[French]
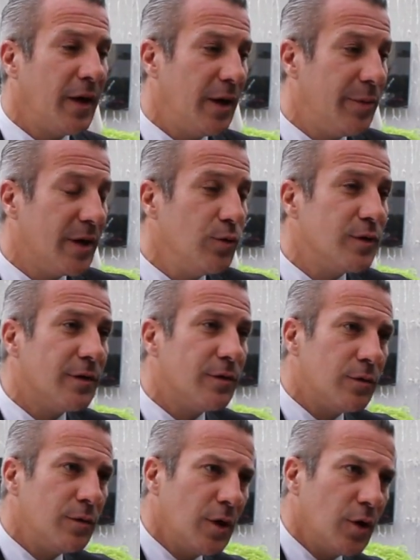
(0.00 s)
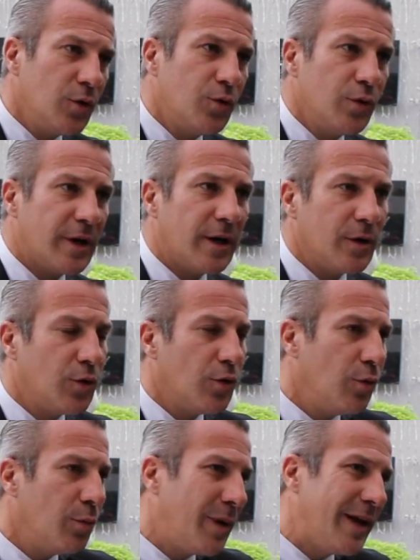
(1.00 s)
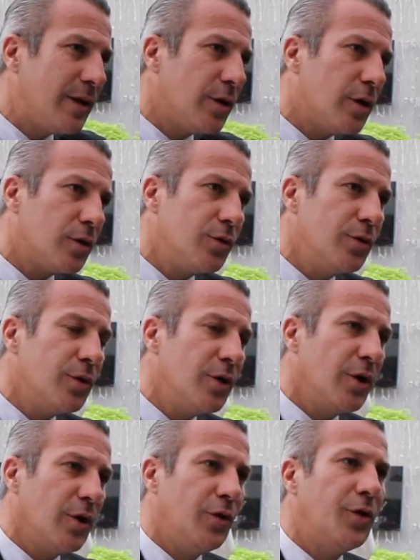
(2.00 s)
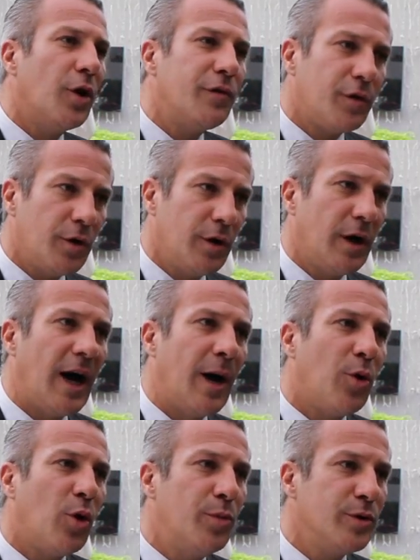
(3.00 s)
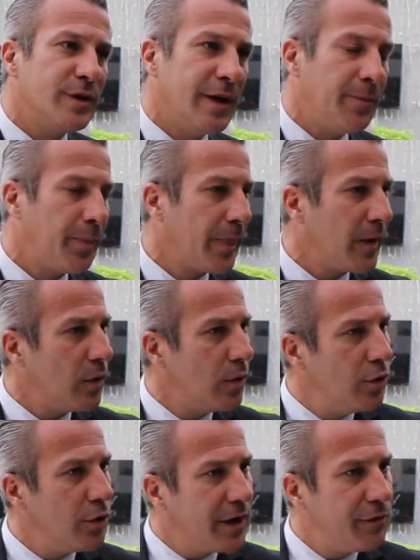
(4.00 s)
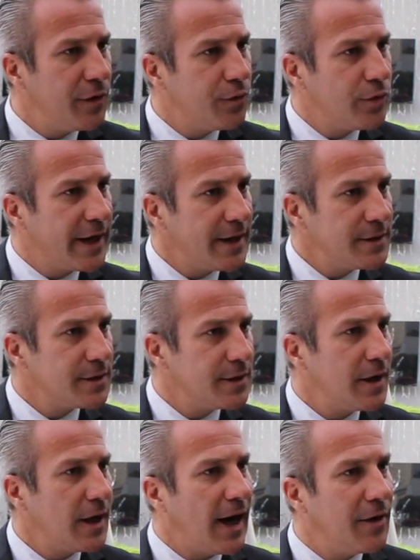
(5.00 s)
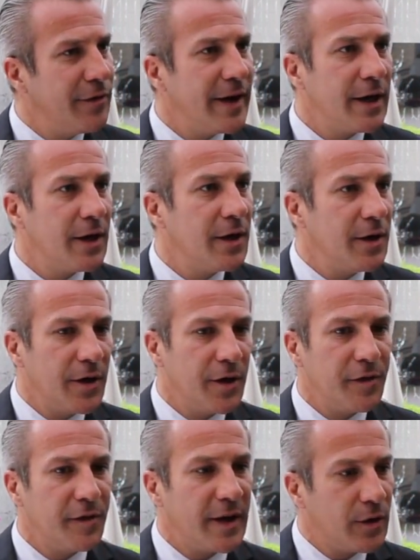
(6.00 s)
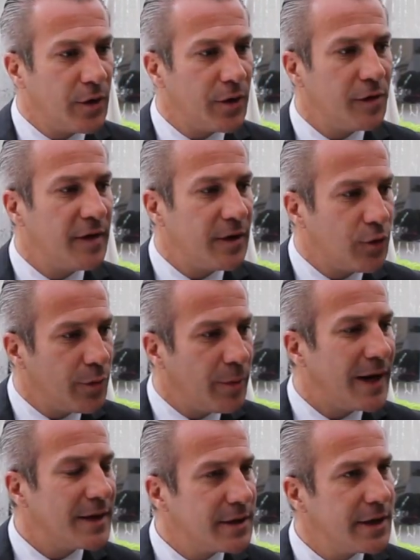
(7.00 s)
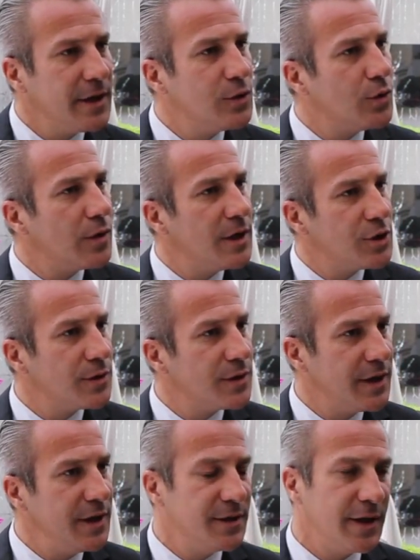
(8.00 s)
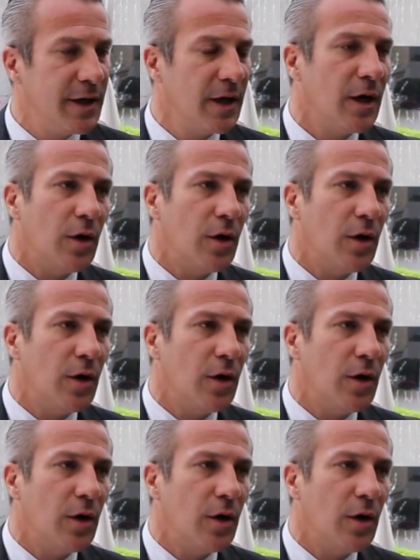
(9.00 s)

eh bien nous avons tout un, une pléthore d'offres à proposer le café Fouquet's avec euh, euh, cette, brasserie sur les Champs-Élysées,